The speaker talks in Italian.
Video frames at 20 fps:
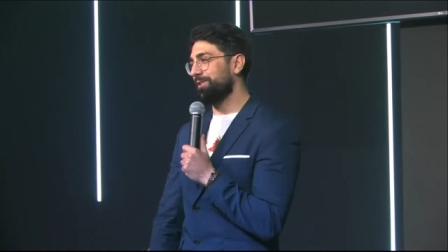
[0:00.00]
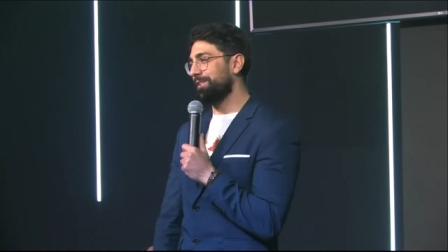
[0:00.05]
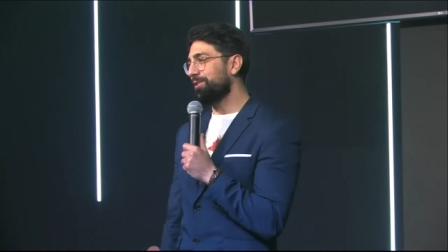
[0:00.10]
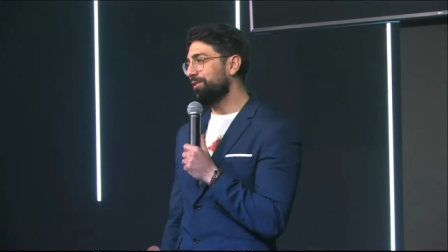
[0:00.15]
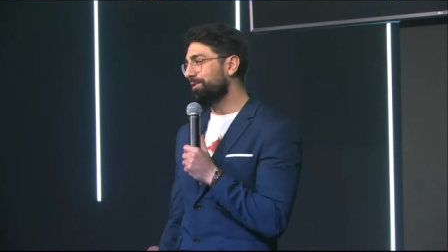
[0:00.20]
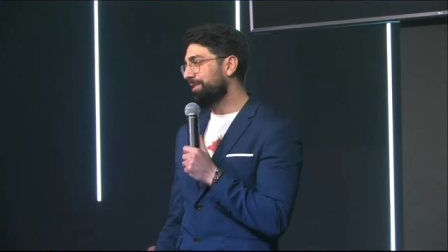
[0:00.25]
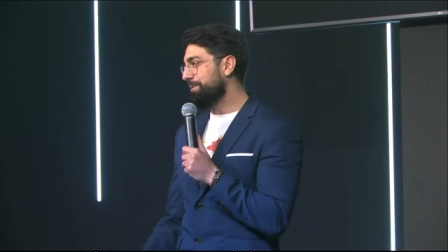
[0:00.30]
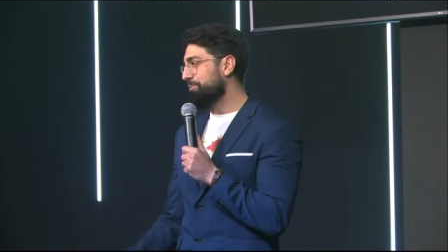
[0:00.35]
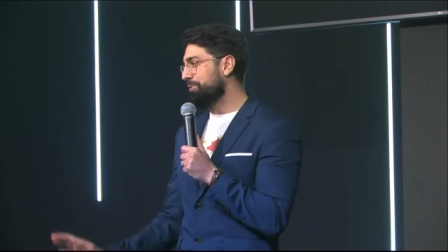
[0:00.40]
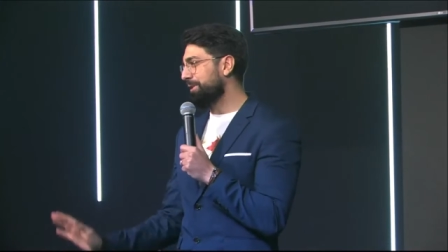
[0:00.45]

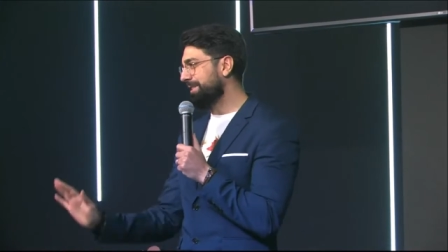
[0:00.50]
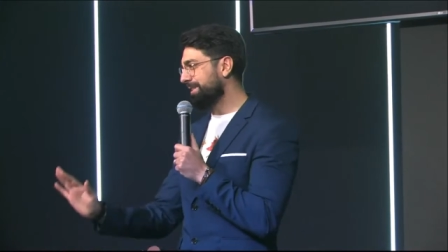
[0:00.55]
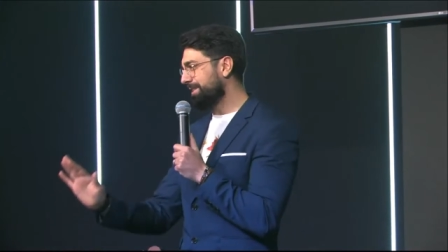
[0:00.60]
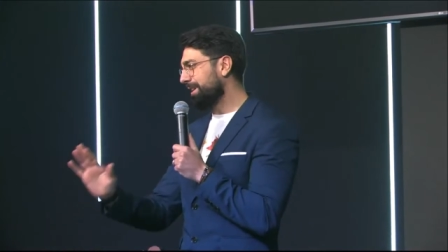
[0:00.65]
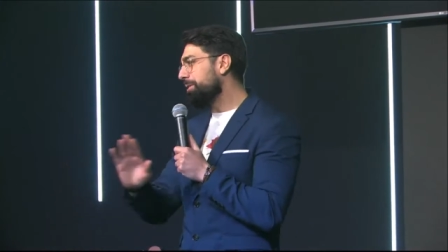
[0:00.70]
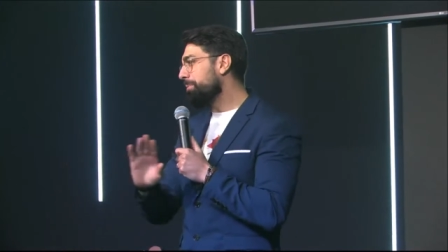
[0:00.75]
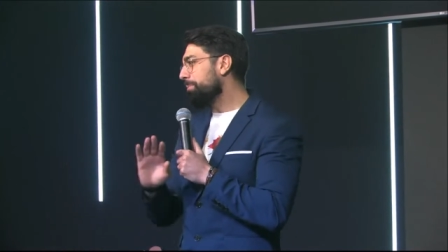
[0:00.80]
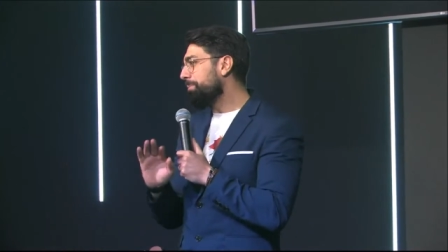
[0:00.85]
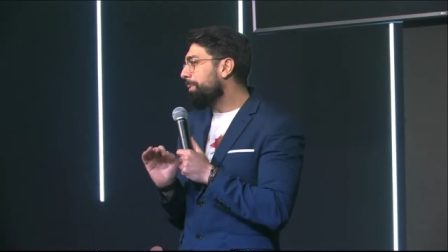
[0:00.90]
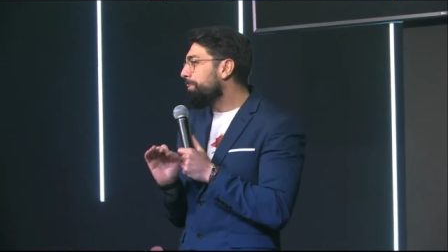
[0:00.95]
Dovremmo essere
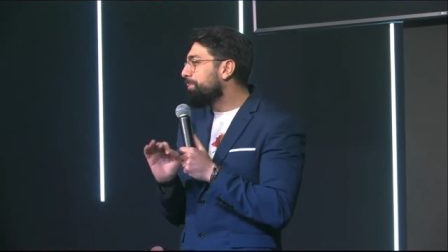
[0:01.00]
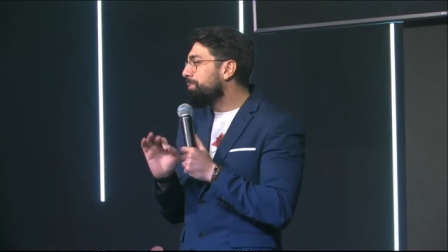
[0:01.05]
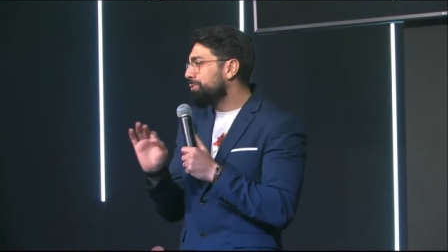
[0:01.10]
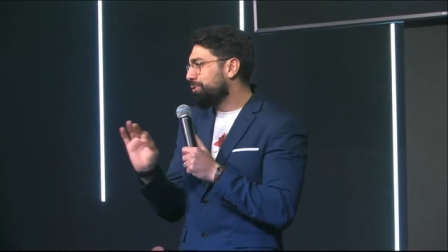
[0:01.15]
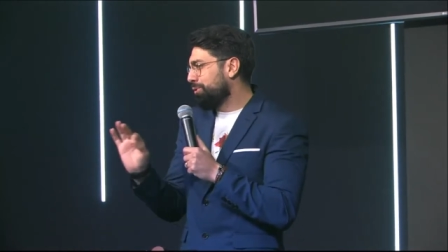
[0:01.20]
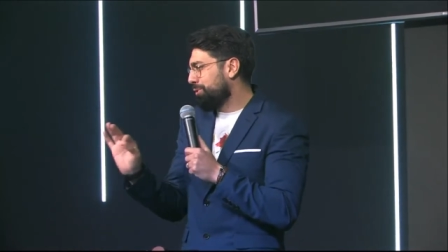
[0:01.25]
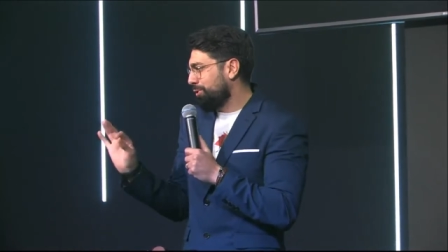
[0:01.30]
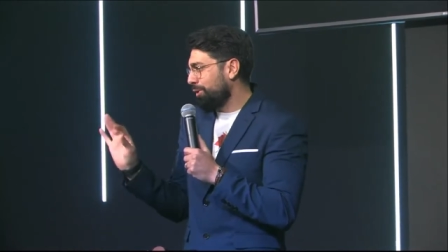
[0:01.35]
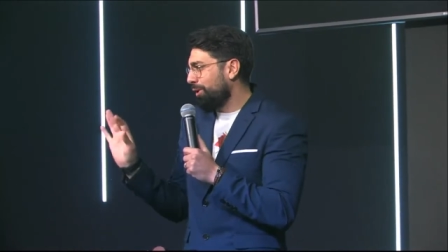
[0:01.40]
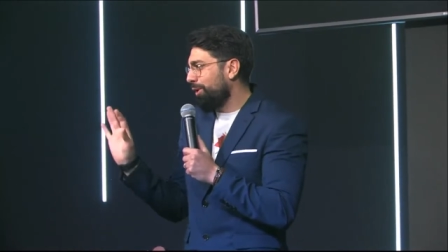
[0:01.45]
un po' più
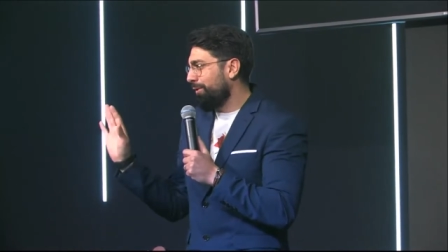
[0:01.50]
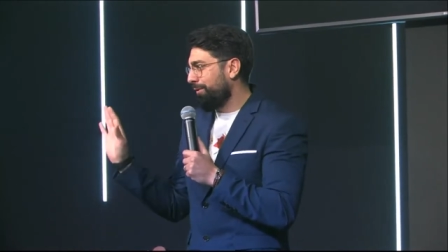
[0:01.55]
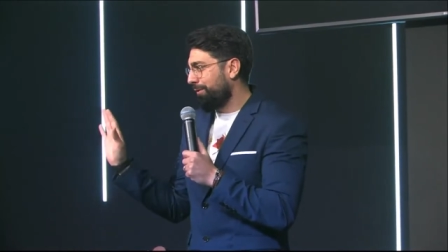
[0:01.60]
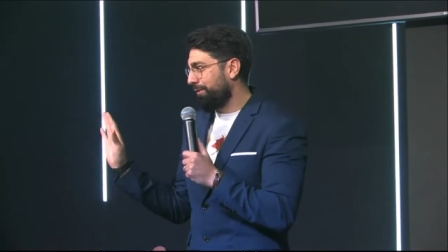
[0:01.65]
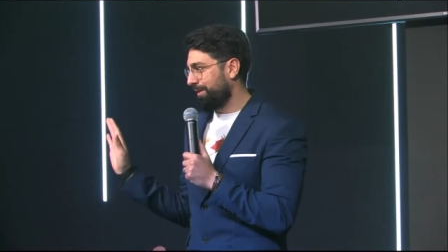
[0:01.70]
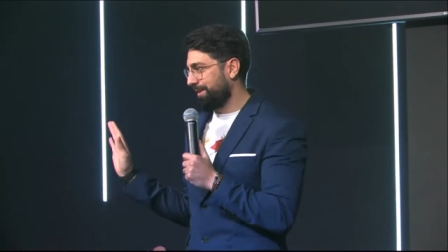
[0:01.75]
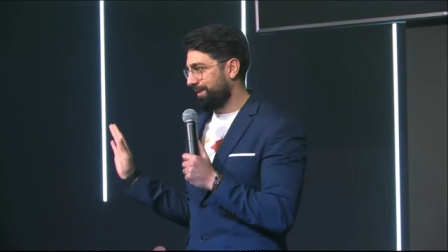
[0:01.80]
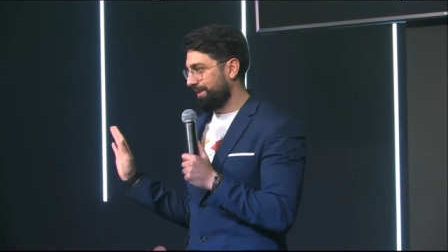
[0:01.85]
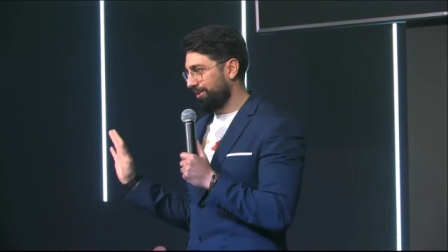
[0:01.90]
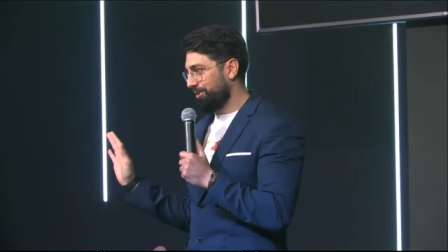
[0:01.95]

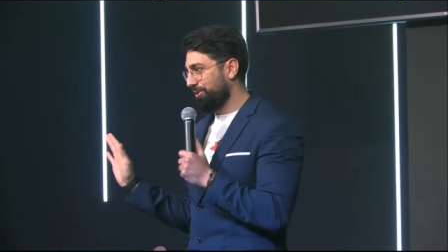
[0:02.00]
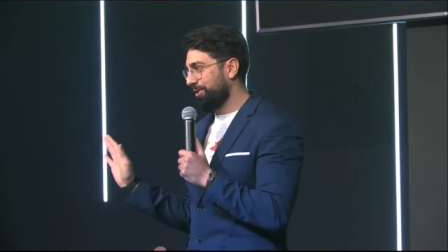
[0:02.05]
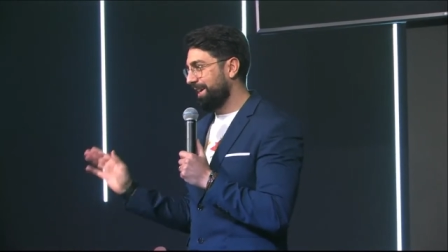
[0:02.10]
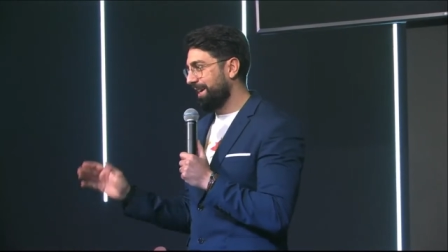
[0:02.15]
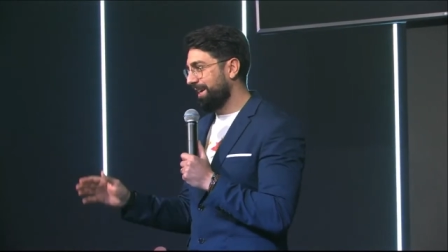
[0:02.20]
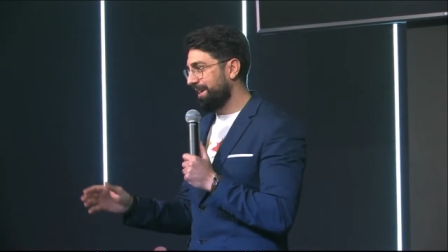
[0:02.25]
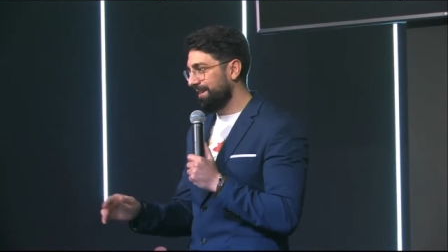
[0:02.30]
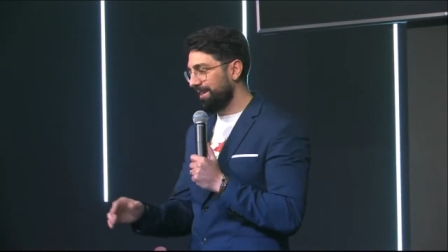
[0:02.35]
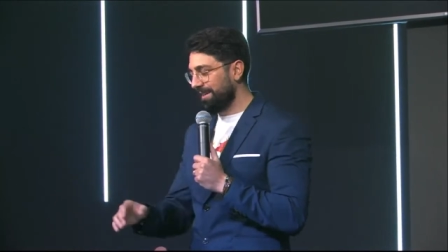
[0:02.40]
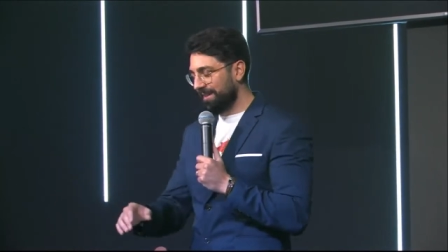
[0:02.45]
soft,
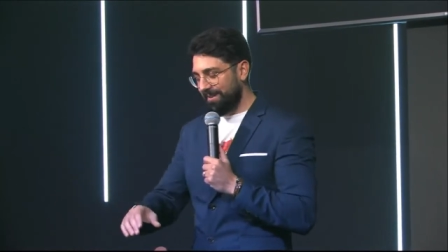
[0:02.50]
ok?